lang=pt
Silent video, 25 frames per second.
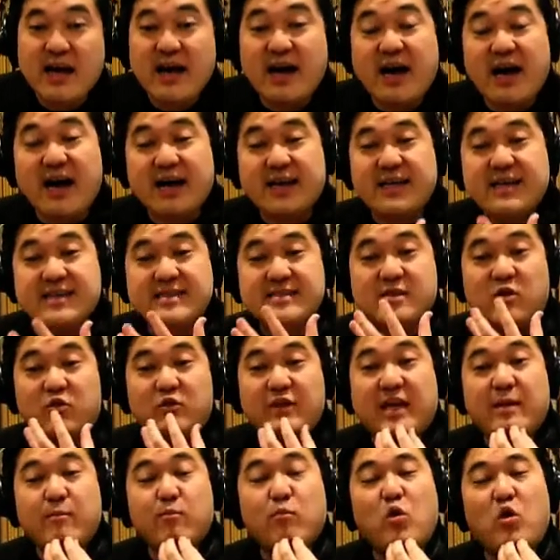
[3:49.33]
a questão
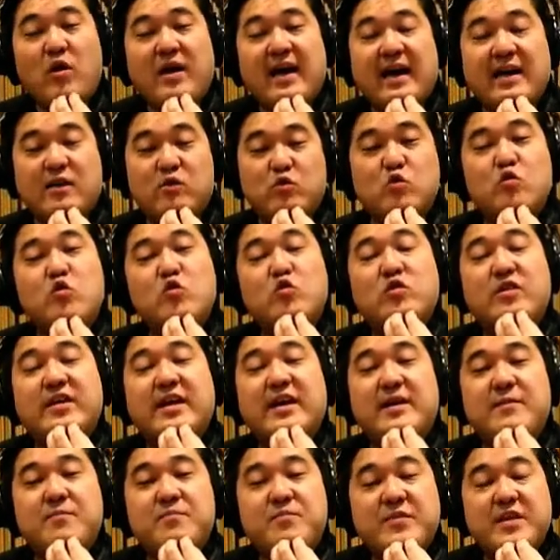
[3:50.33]
da
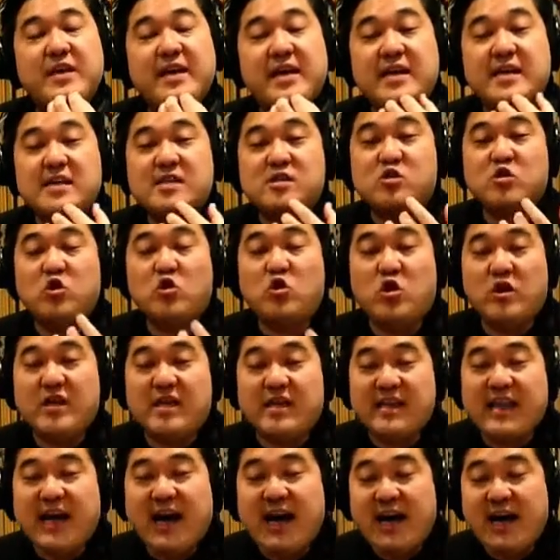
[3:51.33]
embocadura,
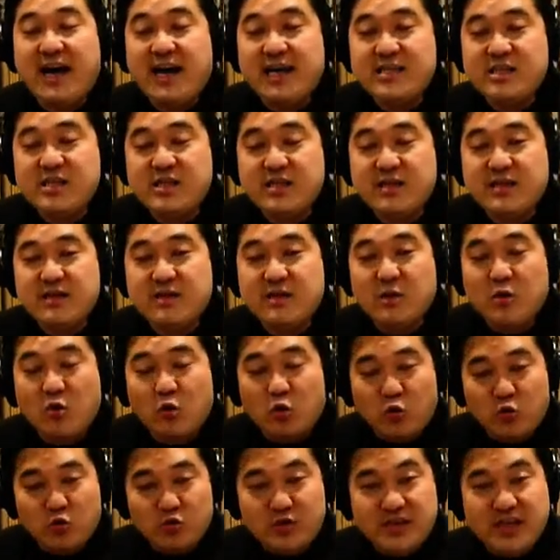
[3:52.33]
sonoridade,
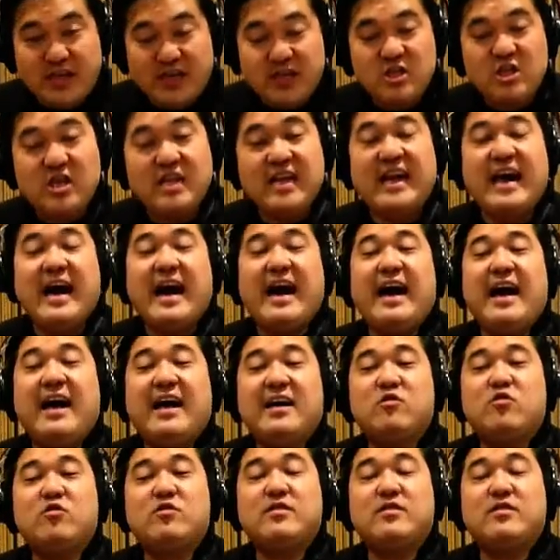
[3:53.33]
o dedilhado